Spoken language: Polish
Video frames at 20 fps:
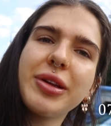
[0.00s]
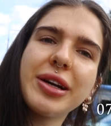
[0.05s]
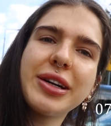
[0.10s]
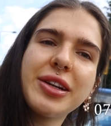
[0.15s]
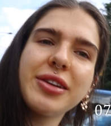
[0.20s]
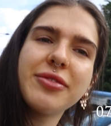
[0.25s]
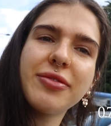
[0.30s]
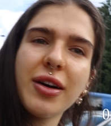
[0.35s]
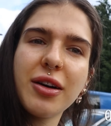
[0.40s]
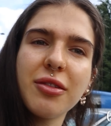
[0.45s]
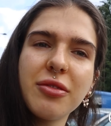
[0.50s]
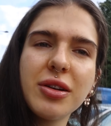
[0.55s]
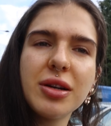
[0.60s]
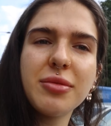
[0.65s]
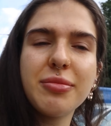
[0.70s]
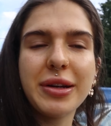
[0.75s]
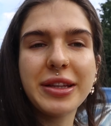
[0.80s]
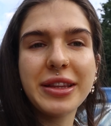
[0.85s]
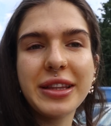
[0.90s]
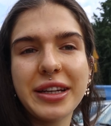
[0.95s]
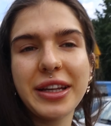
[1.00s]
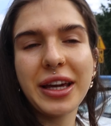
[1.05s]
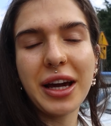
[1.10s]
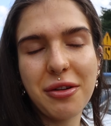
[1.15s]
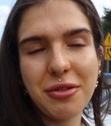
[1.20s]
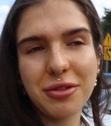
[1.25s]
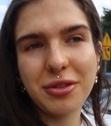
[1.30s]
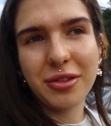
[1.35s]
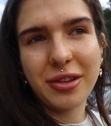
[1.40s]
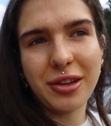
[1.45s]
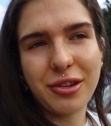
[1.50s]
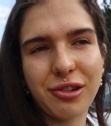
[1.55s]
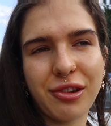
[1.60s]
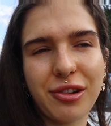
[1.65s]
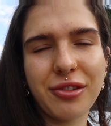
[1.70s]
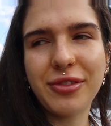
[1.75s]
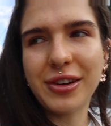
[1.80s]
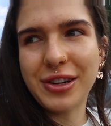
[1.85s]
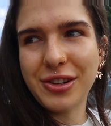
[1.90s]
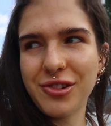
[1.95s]
nagrywały materiały do
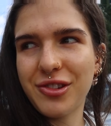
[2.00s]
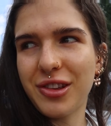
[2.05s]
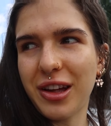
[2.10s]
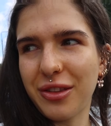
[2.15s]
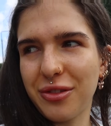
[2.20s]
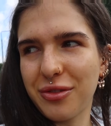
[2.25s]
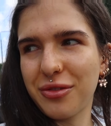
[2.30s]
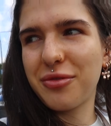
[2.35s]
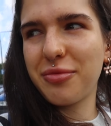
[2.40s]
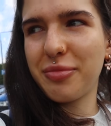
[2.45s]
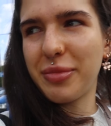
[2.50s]
naszych warsztatów